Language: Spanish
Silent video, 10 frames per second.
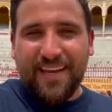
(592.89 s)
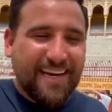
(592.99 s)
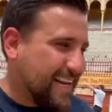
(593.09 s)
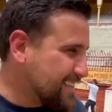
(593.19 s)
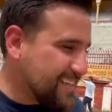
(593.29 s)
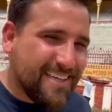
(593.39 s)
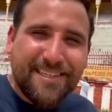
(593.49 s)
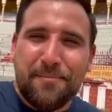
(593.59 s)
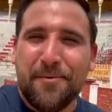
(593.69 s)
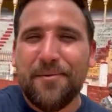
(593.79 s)
Gracias
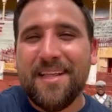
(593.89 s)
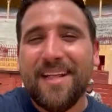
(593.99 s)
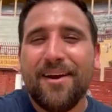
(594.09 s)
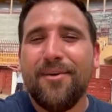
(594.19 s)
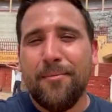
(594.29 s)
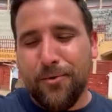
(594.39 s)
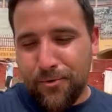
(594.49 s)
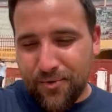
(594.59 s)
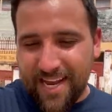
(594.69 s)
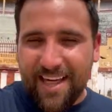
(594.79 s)
César por brindarnos la
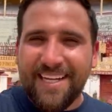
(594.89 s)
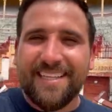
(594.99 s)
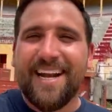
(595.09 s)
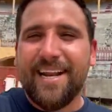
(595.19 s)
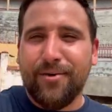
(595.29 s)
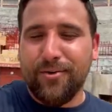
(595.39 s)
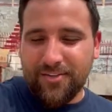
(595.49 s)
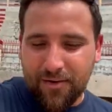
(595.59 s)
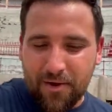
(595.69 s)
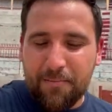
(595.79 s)
oportunidad de entrar y
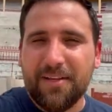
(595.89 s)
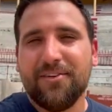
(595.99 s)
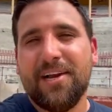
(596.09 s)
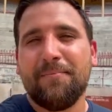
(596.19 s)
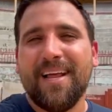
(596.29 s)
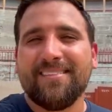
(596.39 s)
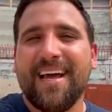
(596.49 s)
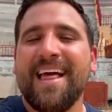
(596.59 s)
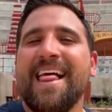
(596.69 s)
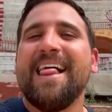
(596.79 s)
conocer los espacios de la
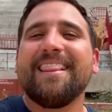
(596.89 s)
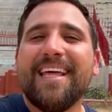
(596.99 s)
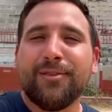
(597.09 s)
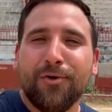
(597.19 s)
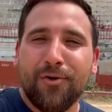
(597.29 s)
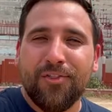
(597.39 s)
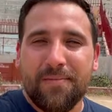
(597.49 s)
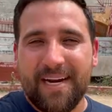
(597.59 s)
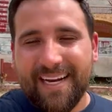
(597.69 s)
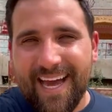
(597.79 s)
Plaza de Toros de
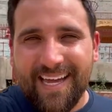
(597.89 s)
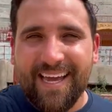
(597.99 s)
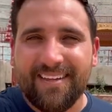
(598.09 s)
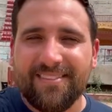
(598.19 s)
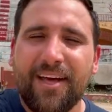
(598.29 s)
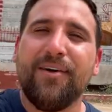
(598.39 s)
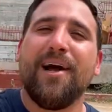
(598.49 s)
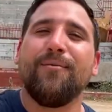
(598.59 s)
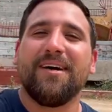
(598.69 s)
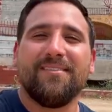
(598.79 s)
Maracay, Estado
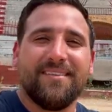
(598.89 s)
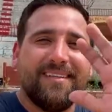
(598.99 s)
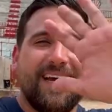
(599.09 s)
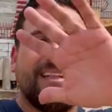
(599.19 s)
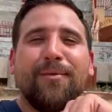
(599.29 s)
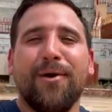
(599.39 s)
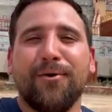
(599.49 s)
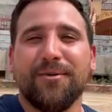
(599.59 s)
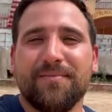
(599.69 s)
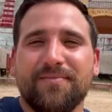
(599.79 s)
Aragua. Hasta luego.